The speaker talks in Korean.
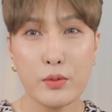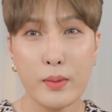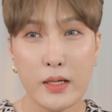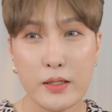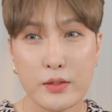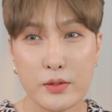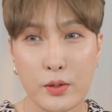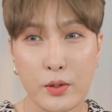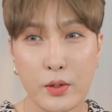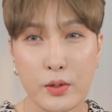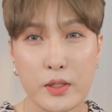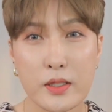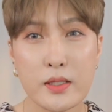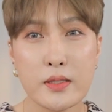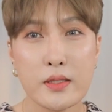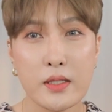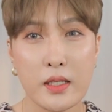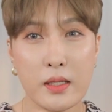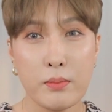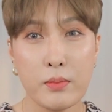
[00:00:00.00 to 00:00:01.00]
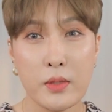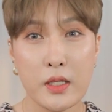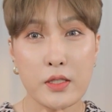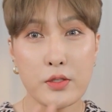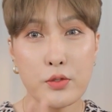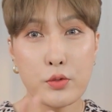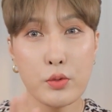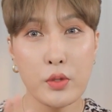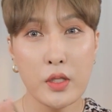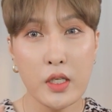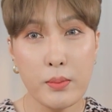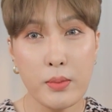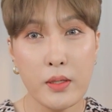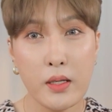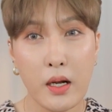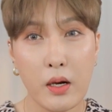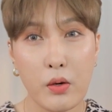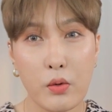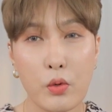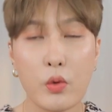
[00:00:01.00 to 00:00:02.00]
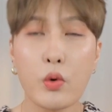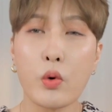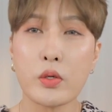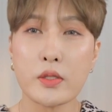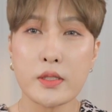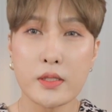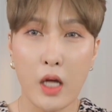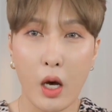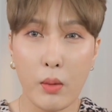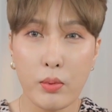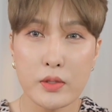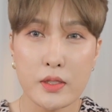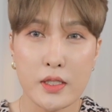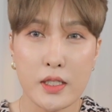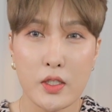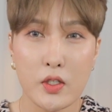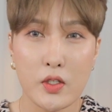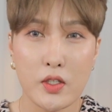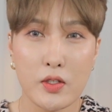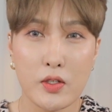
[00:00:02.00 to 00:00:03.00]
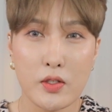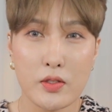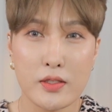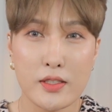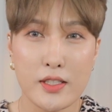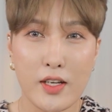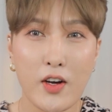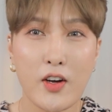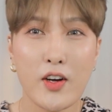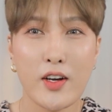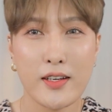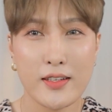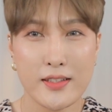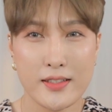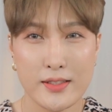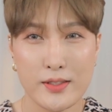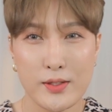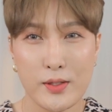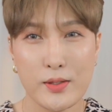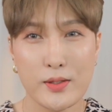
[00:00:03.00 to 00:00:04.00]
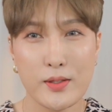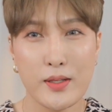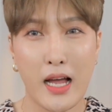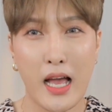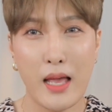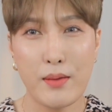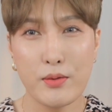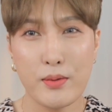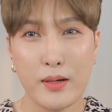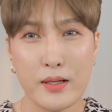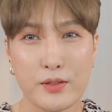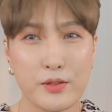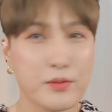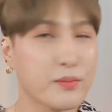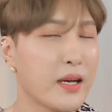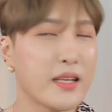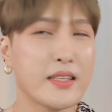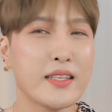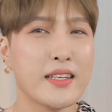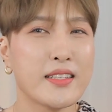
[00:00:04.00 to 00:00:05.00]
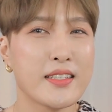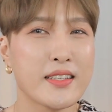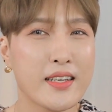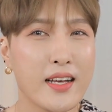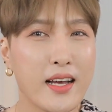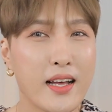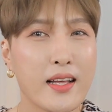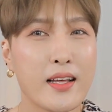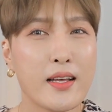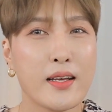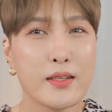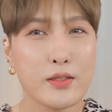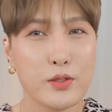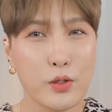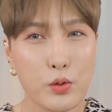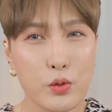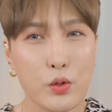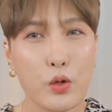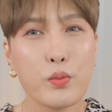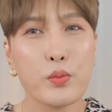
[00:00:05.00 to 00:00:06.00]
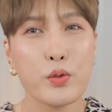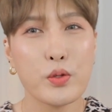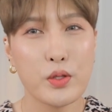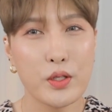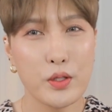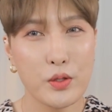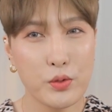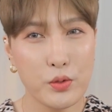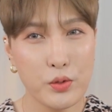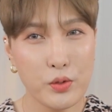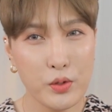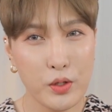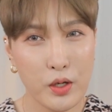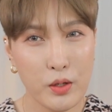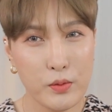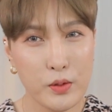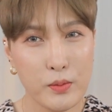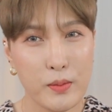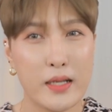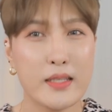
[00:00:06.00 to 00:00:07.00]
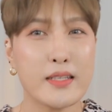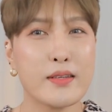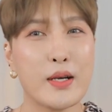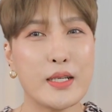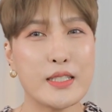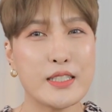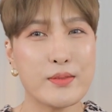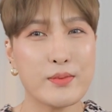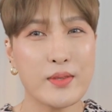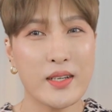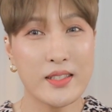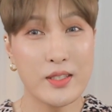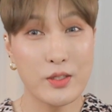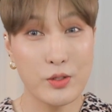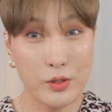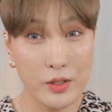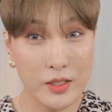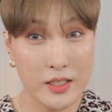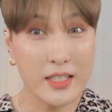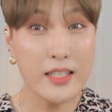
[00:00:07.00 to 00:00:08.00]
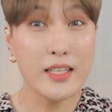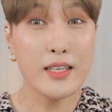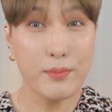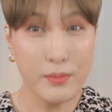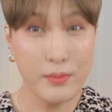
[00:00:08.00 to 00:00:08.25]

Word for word: 방송은 김기수TV라고 서브 채널 있거든요. 그쪽에서 라이브 방송 많이 하니까 소통 뷰티도 여러분들 많이 관심 가져주시기